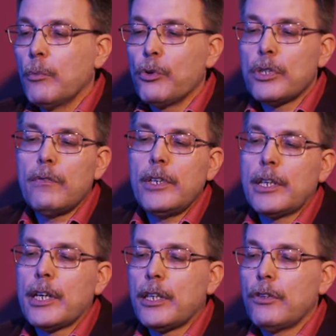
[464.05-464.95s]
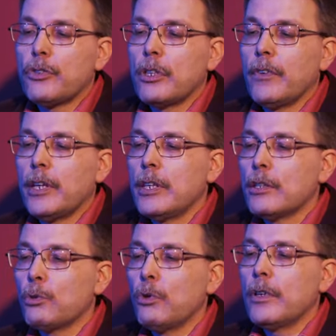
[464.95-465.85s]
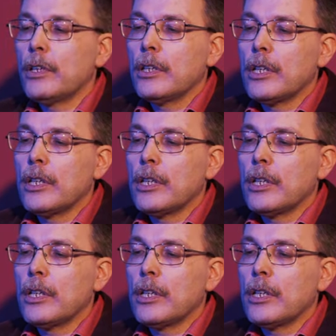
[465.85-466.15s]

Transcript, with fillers: После Великой Отечественной войны слово